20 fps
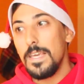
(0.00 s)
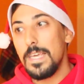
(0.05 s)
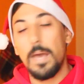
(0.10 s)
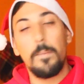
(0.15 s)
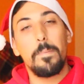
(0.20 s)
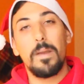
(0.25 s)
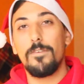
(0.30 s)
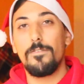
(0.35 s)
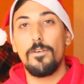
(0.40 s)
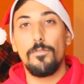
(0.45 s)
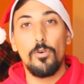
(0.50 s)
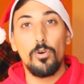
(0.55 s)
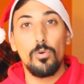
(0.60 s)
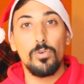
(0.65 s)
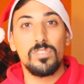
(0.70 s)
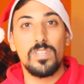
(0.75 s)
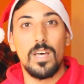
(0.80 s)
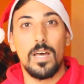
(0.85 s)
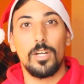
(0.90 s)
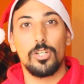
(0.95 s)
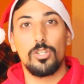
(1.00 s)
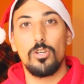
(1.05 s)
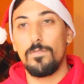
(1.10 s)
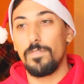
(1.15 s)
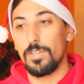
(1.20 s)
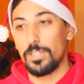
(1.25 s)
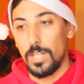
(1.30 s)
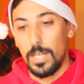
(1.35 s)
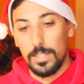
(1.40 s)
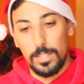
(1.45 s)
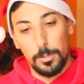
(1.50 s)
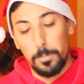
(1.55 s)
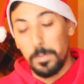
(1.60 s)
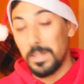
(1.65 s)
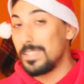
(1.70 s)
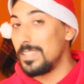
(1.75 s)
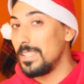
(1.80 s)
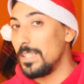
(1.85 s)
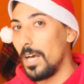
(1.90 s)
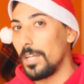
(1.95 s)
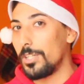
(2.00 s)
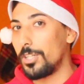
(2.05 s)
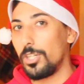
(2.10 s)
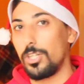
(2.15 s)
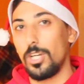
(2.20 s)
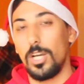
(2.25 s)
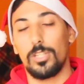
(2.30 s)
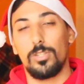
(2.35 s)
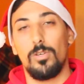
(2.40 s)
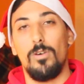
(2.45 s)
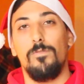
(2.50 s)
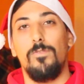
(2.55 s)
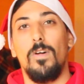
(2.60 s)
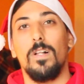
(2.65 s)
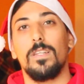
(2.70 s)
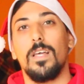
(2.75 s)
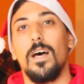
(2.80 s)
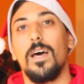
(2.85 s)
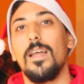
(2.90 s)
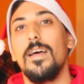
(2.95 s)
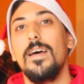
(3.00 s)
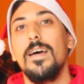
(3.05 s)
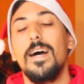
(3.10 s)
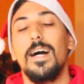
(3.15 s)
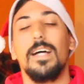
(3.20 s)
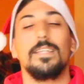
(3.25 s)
E em breve eu vou anunciar as novas datas para cidades que já estão a faltar.